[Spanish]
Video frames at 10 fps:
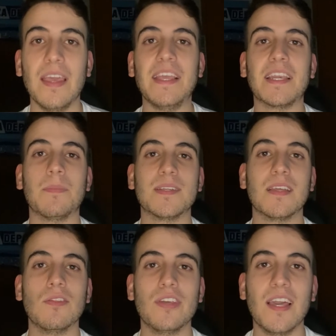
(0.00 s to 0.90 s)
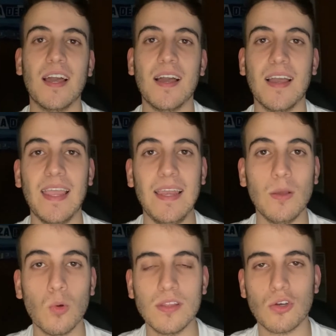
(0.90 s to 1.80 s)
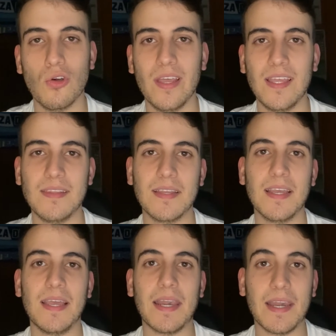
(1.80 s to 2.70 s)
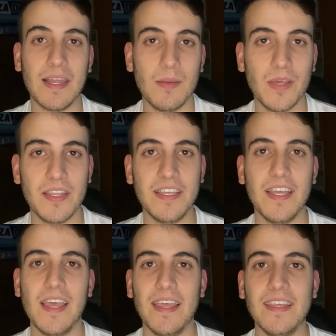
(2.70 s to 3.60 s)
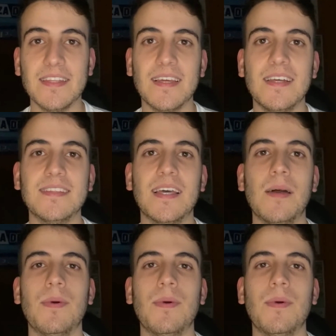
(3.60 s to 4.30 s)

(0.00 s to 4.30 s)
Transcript: Y repasado ya el encuentro entre Real Madrid y Atalanta,